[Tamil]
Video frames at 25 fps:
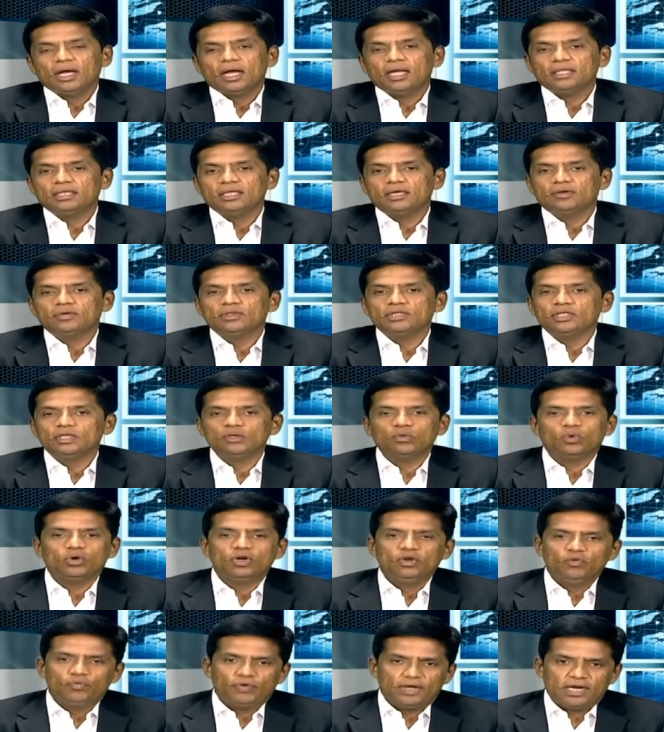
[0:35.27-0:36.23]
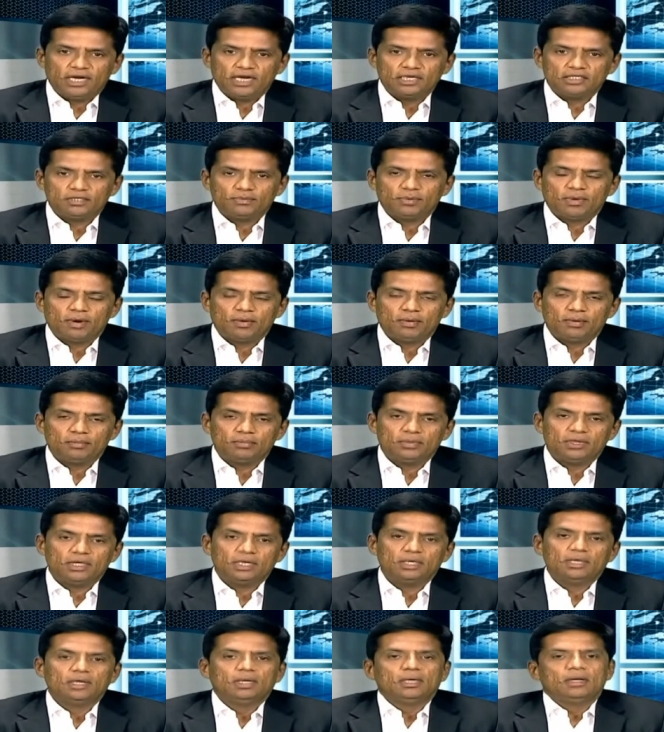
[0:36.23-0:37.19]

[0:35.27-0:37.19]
அதில் வந்து ஒன்று ஃபைனான்ஸ் ப்ராப்ளமு